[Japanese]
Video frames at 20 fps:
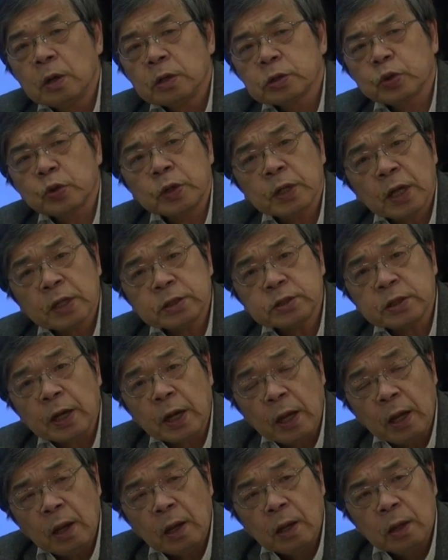それなしで
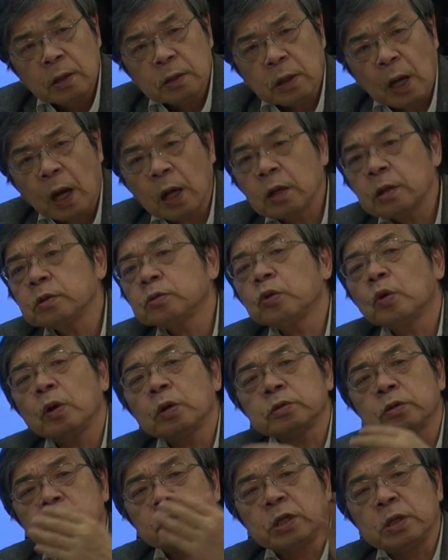ね、なんと
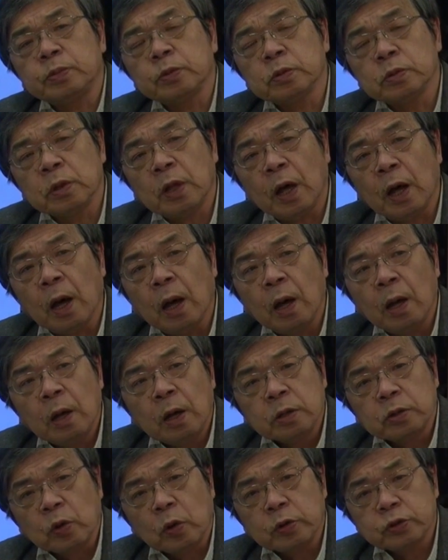なく気分で
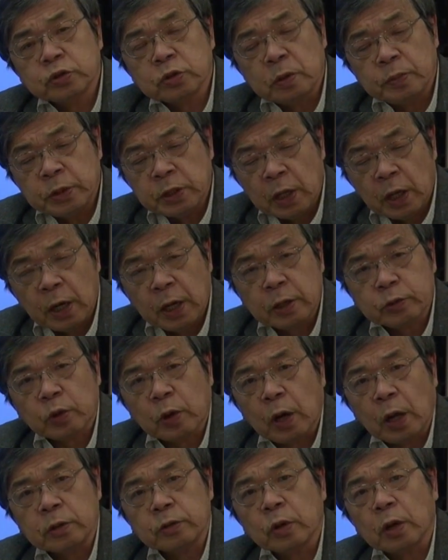ドイツを見習えと
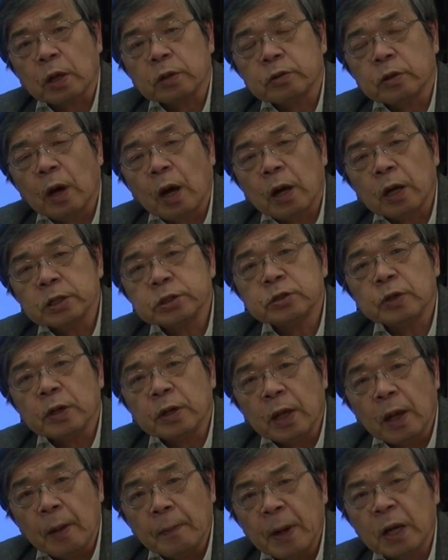かなんとかっていう話
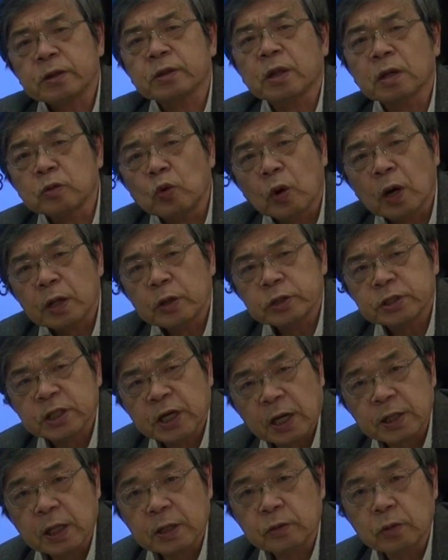はね、全くお門違
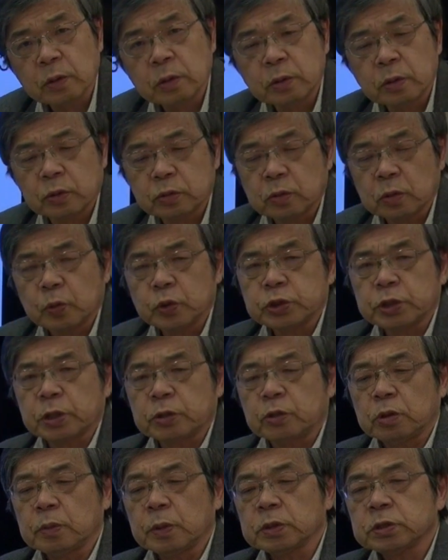いだということを申し上
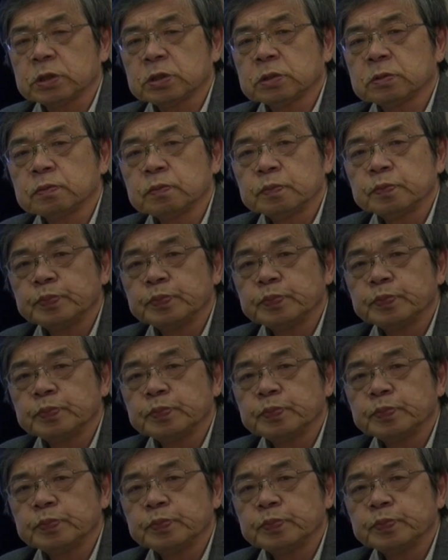げておきます。